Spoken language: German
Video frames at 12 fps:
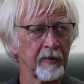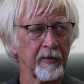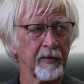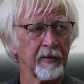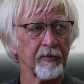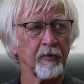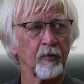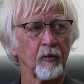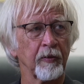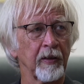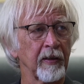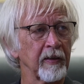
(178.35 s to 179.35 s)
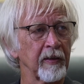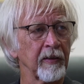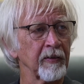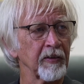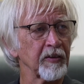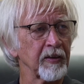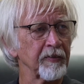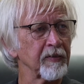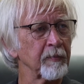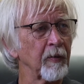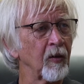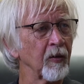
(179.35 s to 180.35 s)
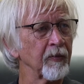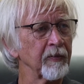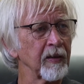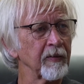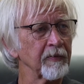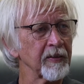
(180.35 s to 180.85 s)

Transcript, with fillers: Da dachte ich schon, oh, der hat da ein Geschäft im Auge wieder, mhm.